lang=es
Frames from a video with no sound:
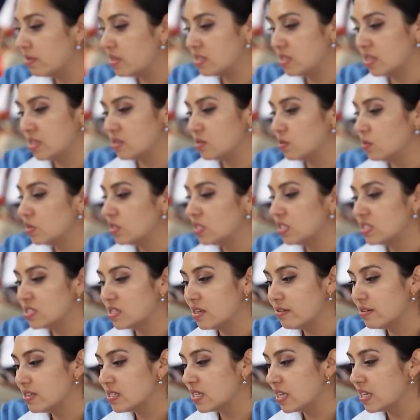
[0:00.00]
No solo
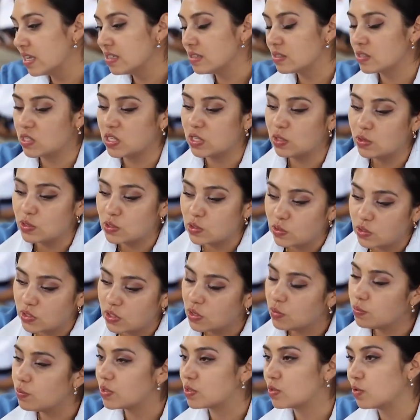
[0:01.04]
se trata de hotelería,